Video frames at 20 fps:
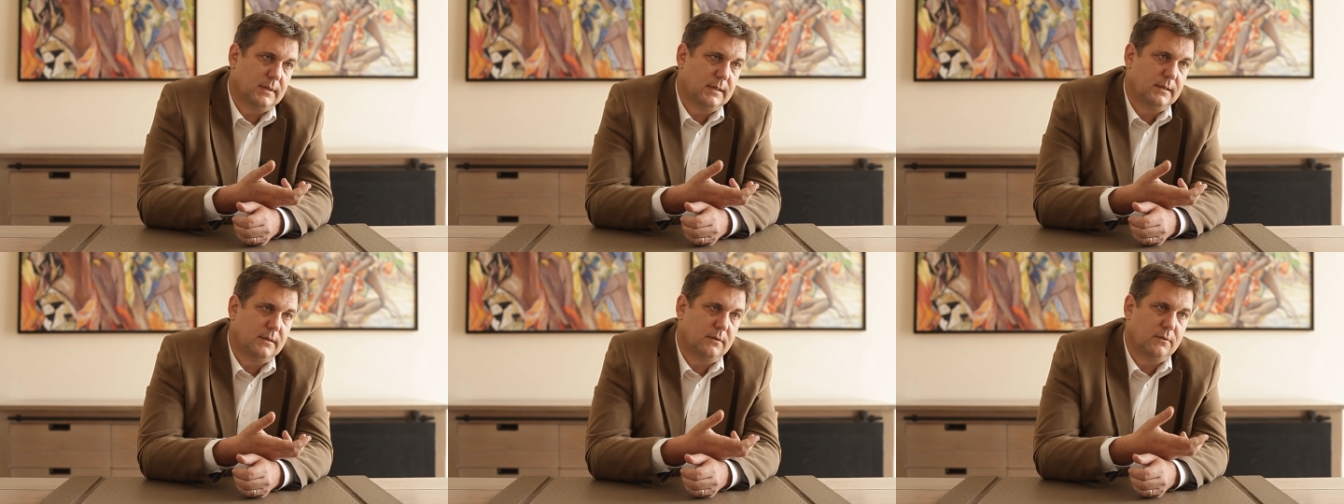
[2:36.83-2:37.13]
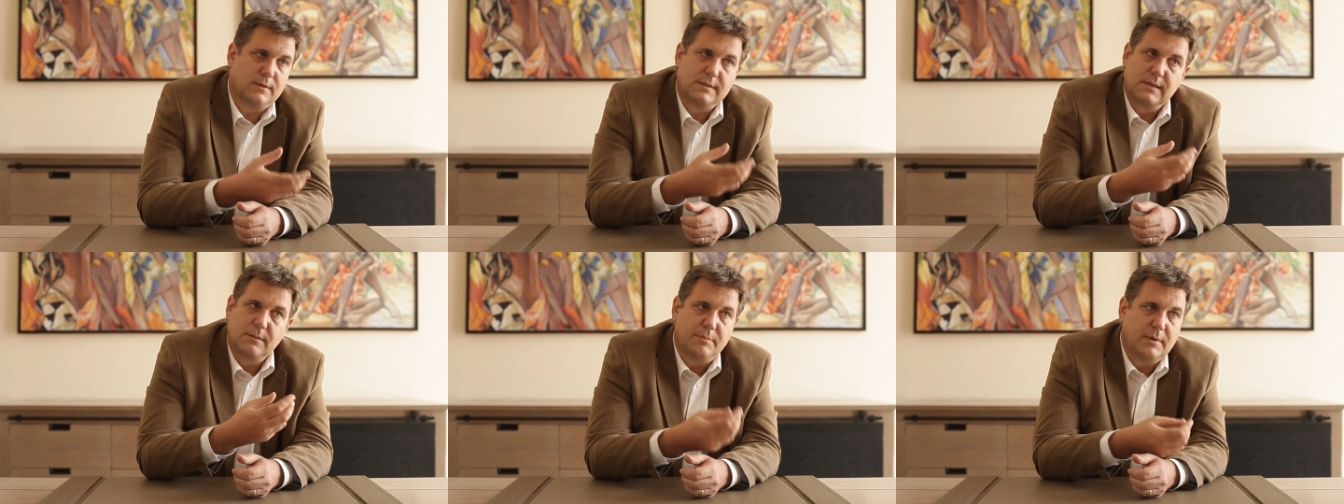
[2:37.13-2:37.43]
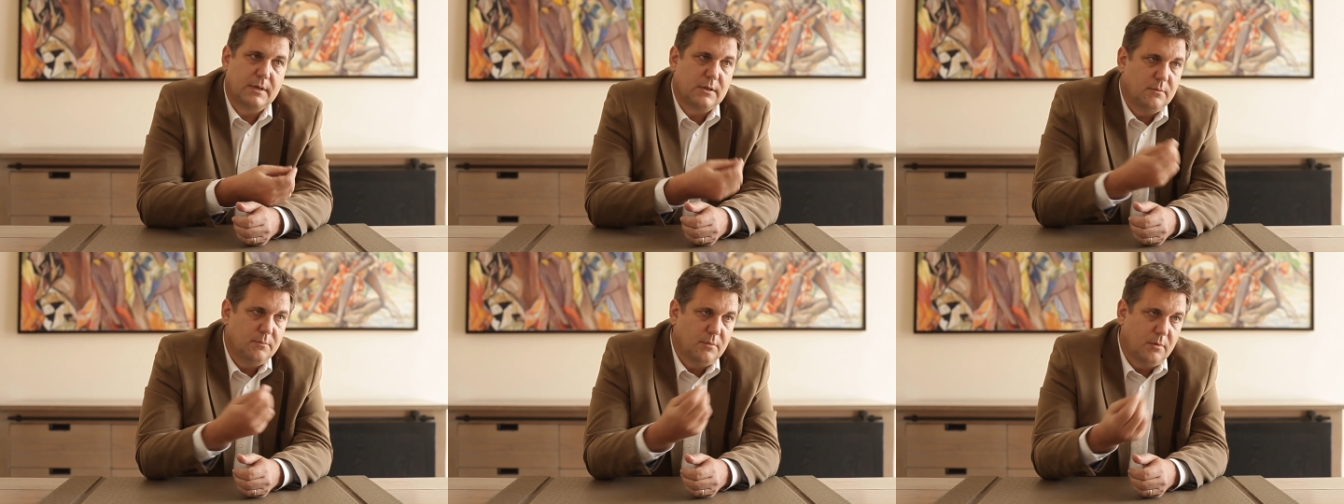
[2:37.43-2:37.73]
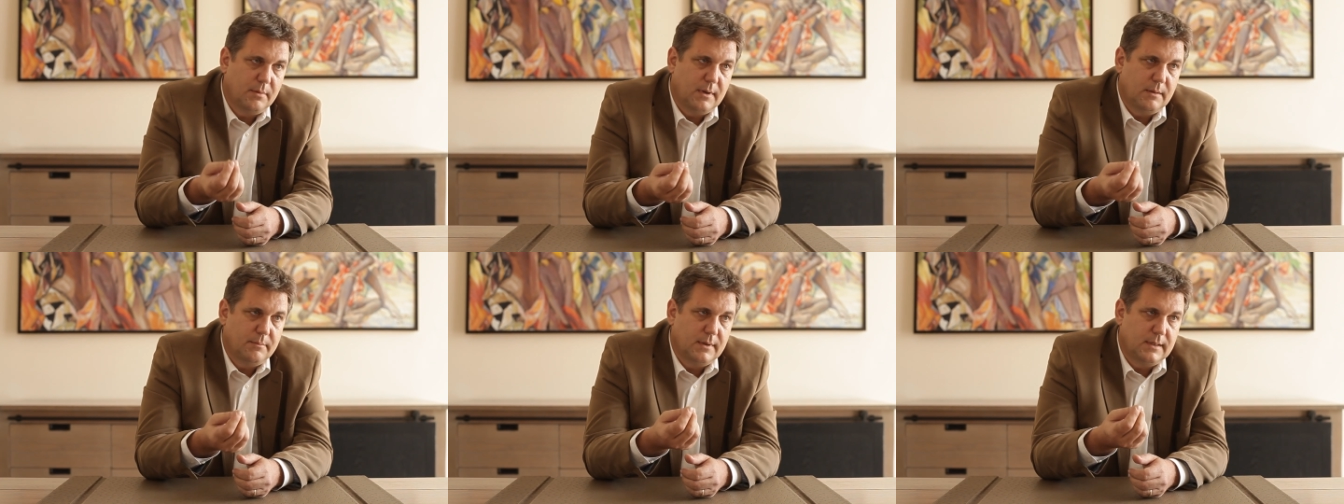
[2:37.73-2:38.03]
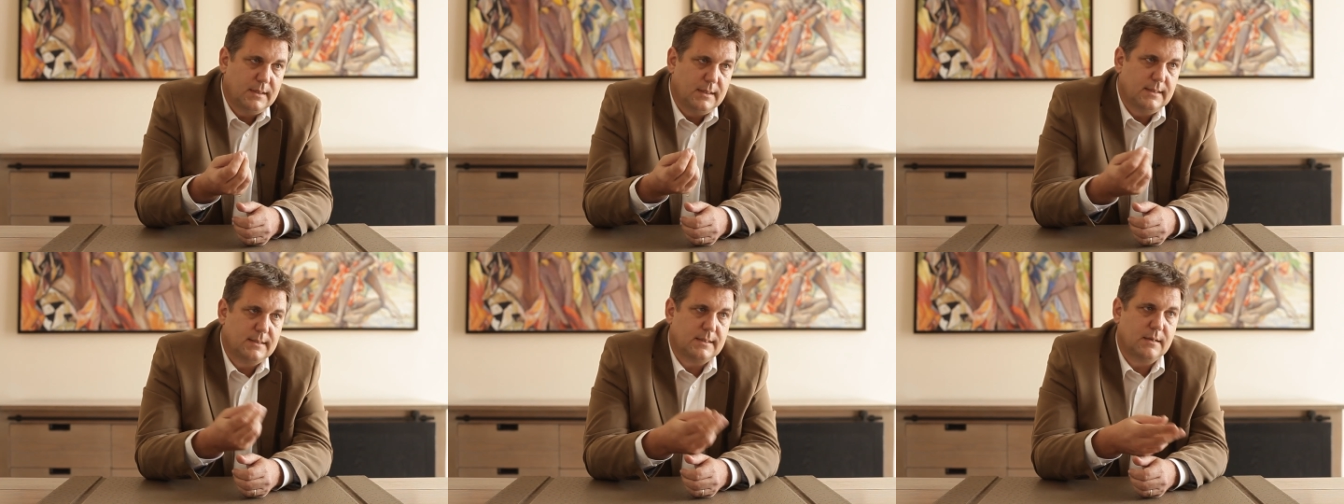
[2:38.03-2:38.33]
Donc, ce n'est pas du mobile
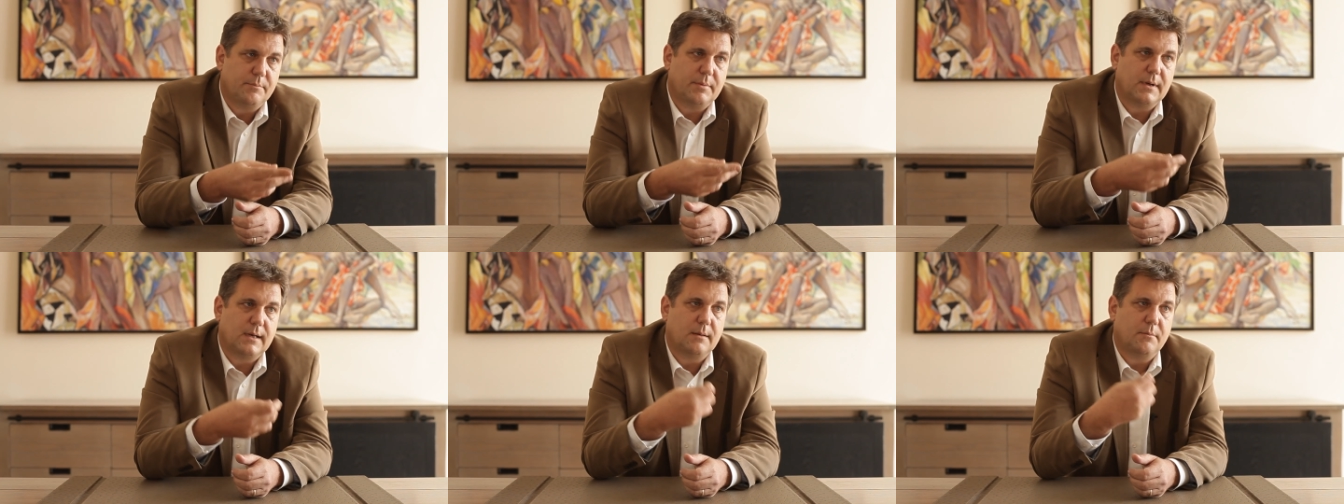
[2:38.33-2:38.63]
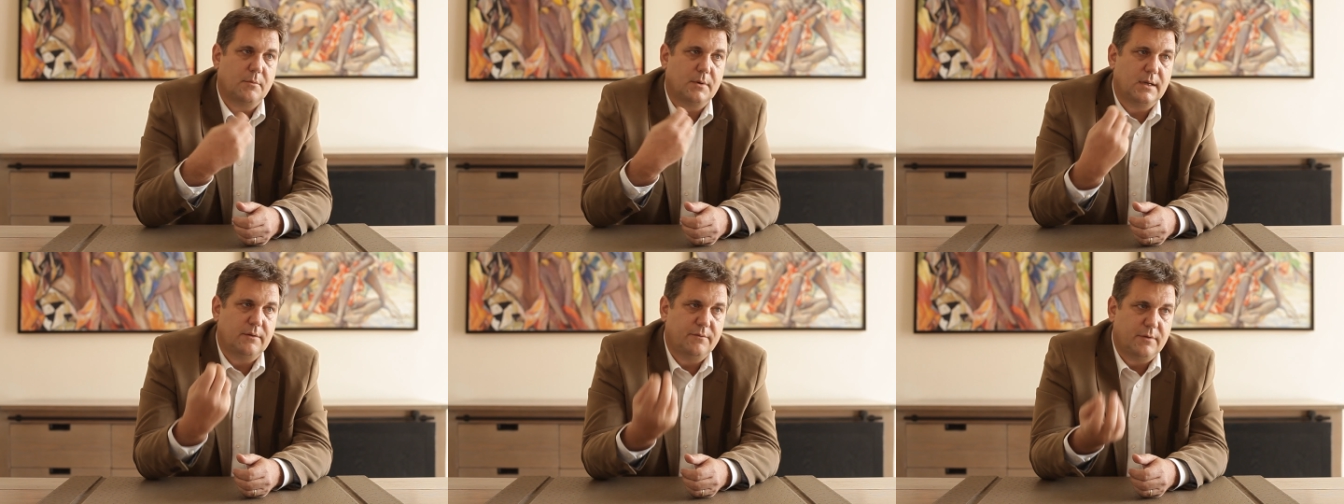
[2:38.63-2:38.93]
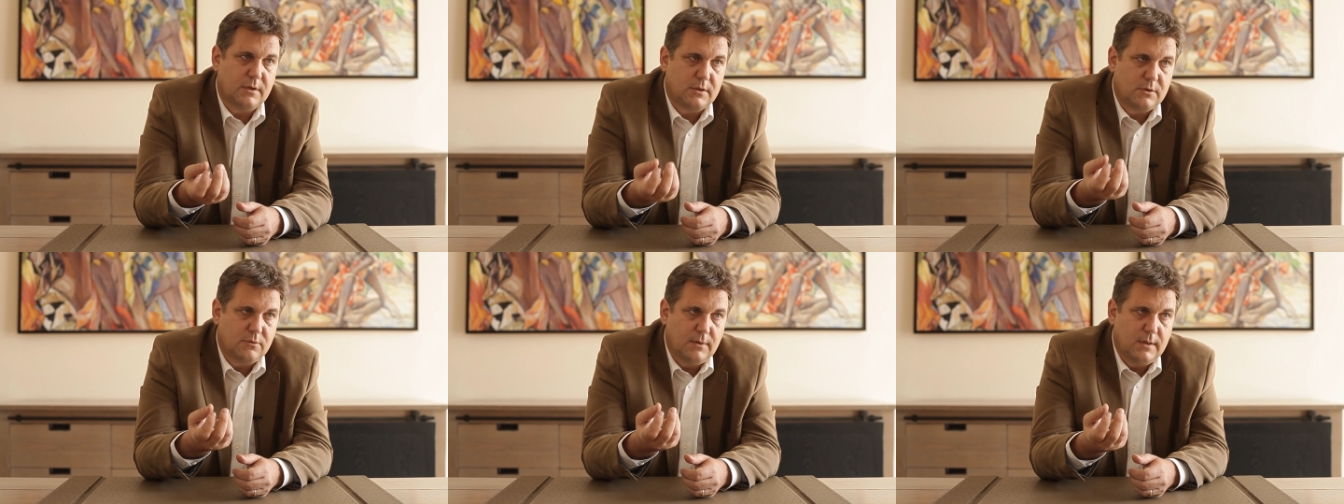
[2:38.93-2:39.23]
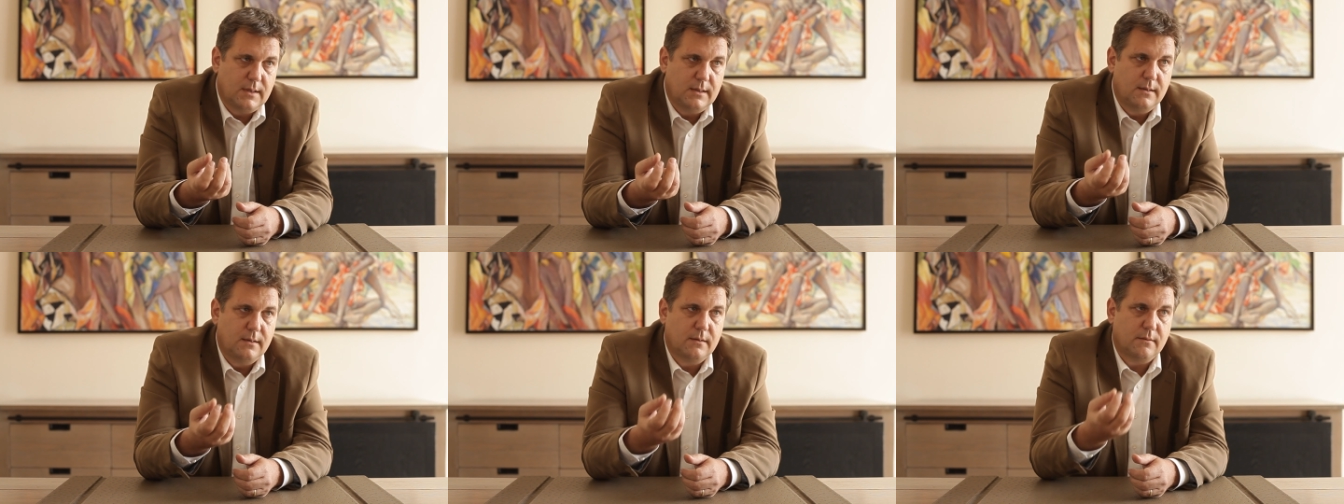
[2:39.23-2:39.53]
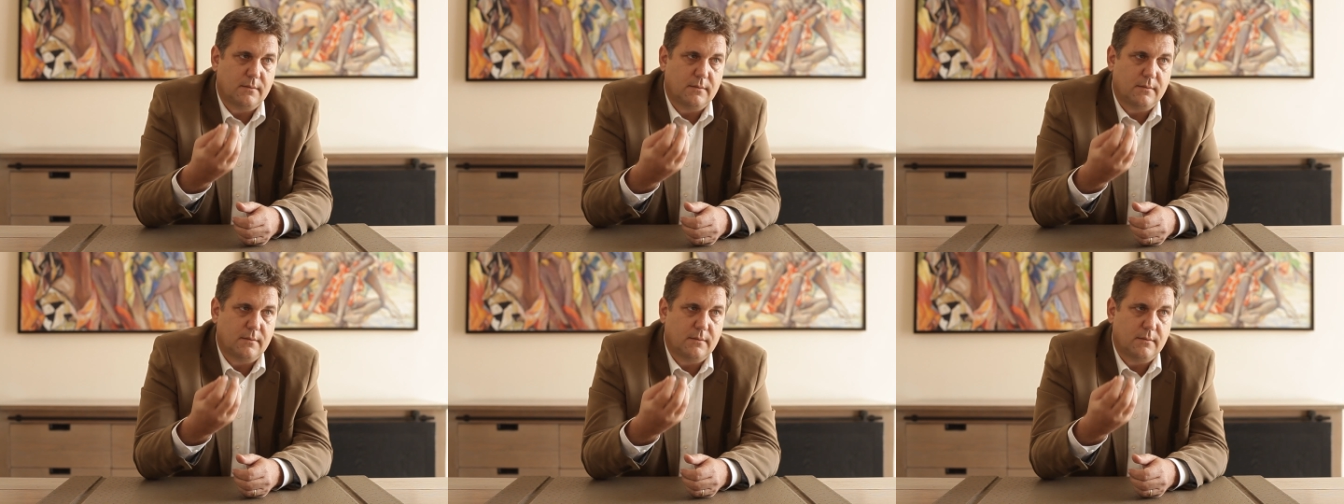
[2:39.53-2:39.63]
money, ce n'est pas la monnaie virtuelle.